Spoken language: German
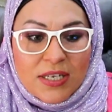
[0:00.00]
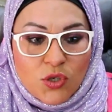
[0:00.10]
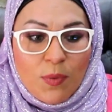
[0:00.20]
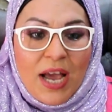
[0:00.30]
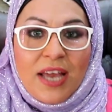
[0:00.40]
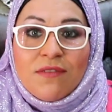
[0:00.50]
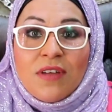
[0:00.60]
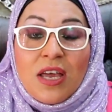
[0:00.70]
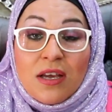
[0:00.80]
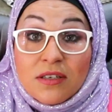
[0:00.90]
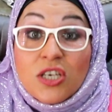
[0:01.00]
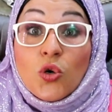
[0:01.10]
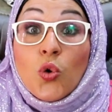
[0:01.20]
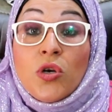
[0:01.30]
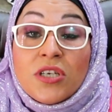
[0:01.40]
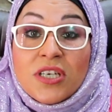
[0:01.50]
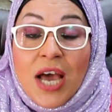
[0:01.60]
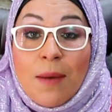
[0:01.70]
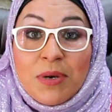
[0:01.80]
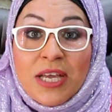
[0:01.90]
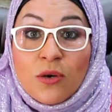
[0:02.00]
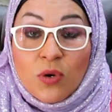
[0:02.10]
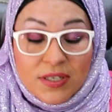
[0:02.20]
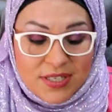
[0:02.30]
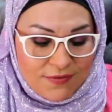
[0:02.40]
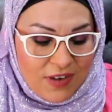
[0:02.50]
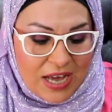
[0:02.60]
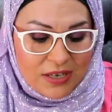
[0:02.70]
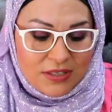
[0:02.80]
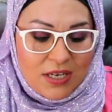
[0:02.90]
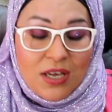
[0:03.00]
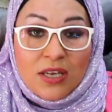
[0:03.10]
Zum einen, die Gründe der Ablehnung waren,